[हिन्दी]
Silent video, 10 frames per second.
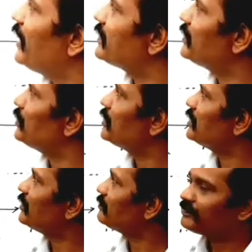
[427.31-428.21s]
ऐसी
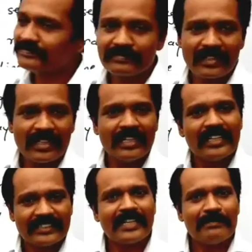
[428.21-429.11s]
होती
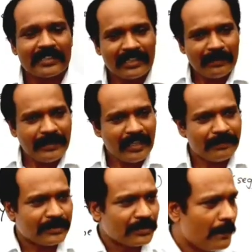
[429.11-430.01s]
है इसका मतलब ये है
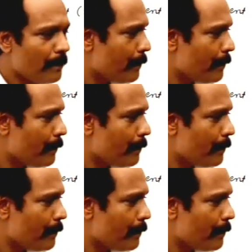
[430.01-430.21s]
बच्चों